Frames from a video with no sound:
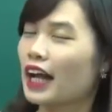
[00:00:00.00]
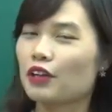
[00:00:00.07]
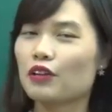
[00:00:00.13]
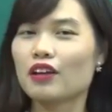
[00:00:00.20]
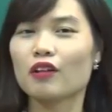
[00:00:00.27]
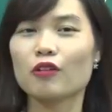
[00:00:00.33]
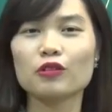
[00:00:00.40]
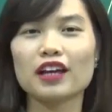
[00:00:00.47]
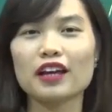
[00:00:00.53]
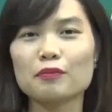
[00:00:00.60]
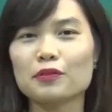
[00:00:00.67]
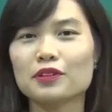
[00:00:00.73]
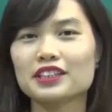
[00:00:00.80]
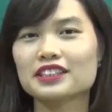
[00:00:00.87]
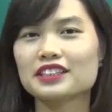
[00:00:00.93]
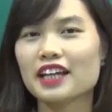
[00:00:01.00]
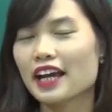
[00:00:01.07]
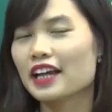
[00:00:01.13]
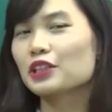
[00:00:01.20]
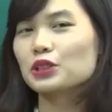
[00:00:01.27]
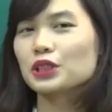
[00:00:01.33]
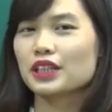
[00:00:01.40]
And you know that
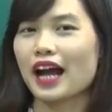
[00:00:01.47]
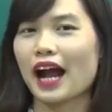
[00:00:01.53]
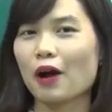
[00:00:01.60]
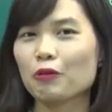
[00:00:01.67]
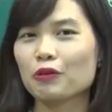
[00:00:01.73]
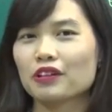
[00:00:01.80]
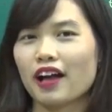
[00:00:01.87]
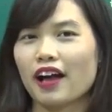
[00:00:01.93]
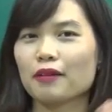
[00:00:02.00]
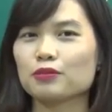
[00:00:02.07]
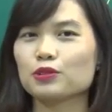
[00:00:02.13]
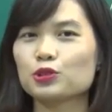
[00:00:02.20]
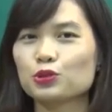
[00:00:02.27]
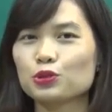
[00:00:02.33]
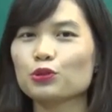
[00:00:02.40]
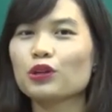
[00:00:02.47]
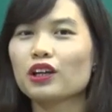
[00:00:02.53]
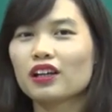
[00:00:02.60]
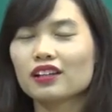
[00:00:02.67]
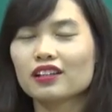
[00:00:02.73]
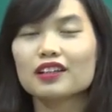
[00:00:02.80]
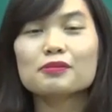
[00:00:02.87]
pronunciation, I will have two
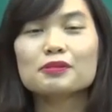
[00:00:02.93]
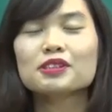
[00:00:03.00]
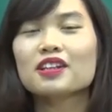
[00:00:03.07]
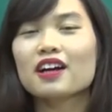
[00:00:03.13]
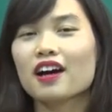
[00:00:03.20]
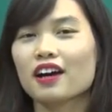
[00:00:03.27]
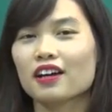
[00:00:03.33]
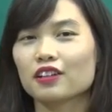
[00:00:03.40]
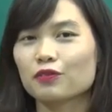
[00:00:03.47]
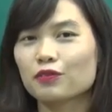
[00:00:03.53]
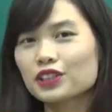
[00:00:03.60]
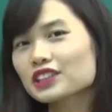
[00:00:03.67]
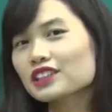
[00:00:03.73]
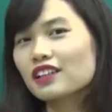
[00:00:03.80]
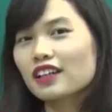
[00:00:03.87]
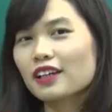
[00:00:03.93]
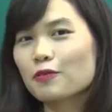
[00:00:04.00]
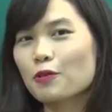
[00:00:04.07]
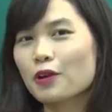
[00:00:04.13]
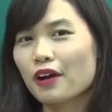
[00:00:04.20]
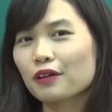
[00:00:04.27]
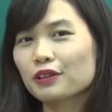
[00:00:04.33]
clips. The first
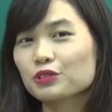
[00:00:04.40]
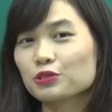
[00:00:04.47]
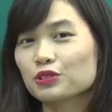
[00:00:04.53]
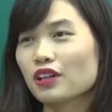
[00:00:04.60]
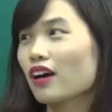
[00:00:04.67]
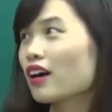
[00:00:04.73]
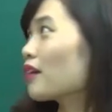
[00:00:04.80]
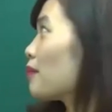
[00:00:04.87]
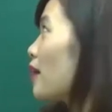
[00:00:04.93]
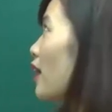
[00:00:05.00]
clip, we are going to talk